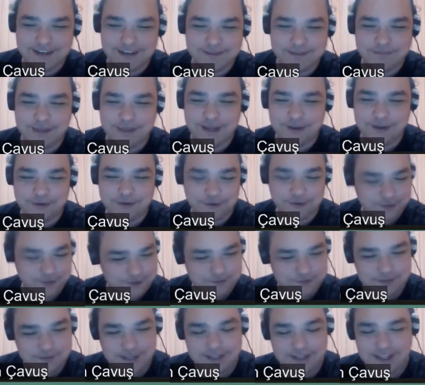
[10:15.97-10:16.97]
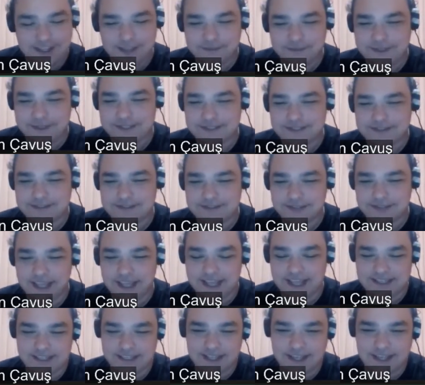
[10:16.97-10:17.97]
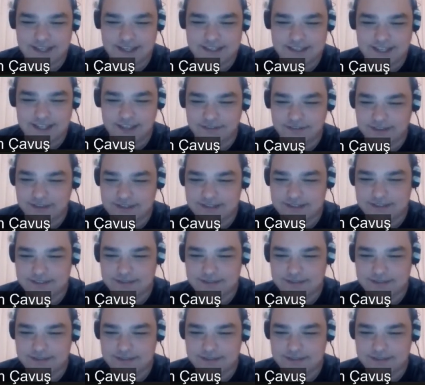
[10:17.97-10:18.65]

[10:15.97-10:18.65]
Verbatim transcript: pek konuşmaya değmez. Ezdi geçti Efes.